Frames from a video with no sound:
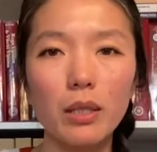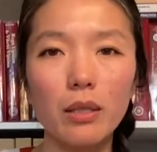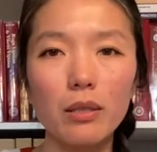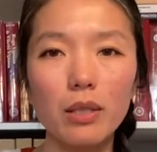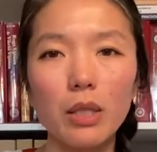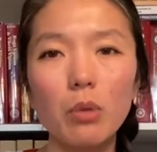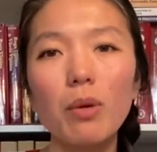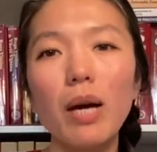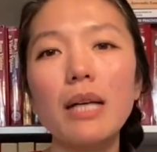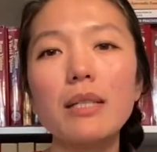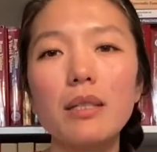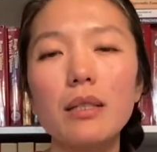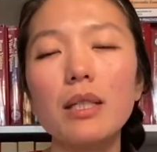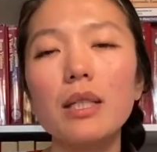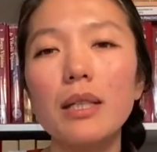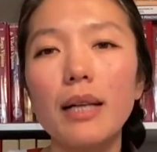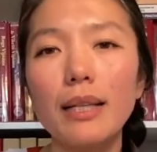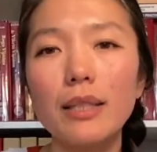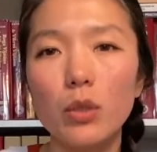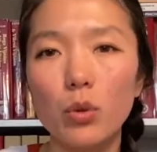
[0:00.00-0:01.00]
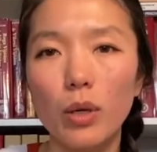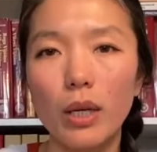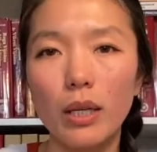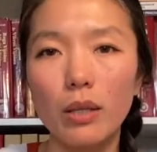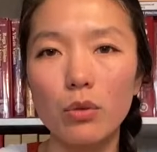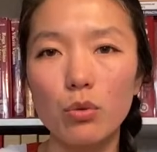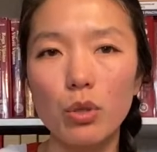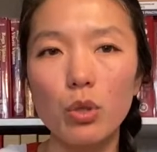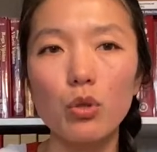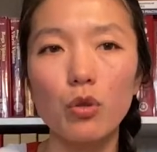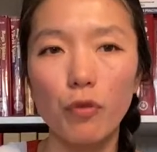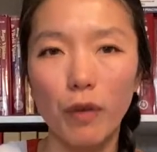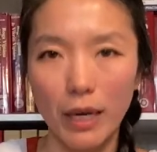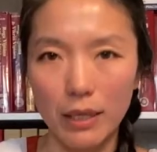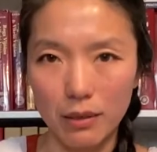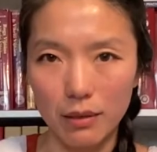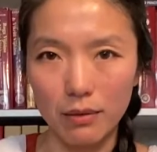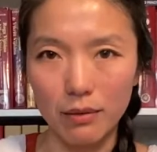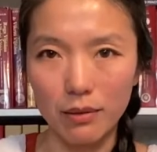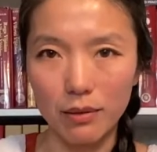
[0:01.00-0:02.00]
可是因为它是个案的原因，所以就
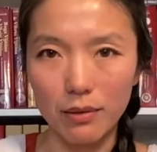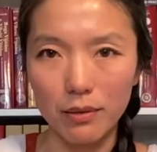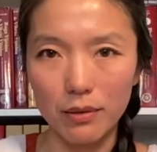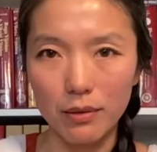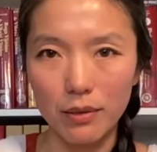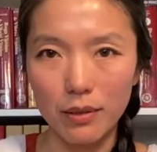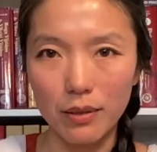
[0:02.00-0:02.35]
发生了。